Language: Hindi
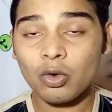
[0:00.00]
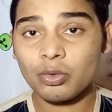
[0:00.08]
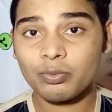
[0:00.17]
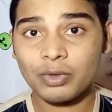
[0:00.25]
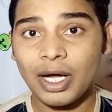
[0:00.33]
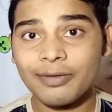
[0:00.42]

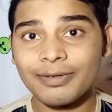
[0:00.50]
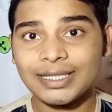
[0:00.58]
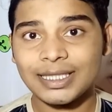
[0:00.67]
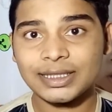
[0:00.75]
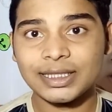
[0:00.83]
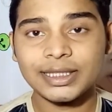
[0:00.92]
और वहाँ
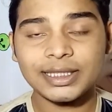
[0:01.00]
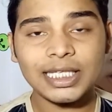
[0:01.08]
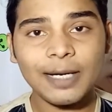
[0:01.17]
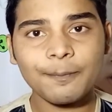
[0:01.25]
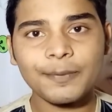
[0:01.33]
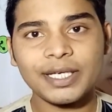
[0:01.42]
बताते हैं
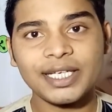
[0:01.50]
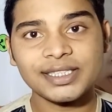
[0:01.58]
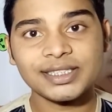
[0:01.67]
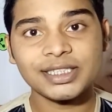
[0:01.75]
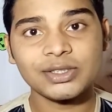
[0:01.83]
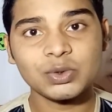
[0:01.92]
कि आप
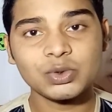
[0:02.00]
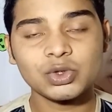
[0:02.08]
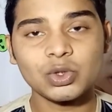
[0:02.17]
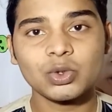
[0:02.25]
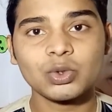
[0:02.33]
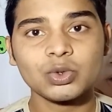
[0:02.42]
कैसे
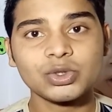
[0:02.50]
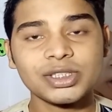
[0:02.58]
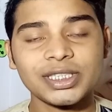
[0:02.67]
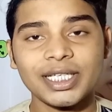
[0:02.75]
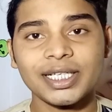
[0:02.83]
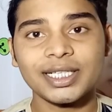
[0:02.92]
दूसरों को
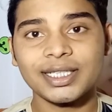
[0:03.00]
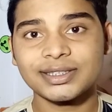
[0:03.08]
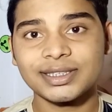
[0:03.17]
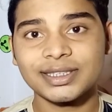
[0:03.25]
शेयर कर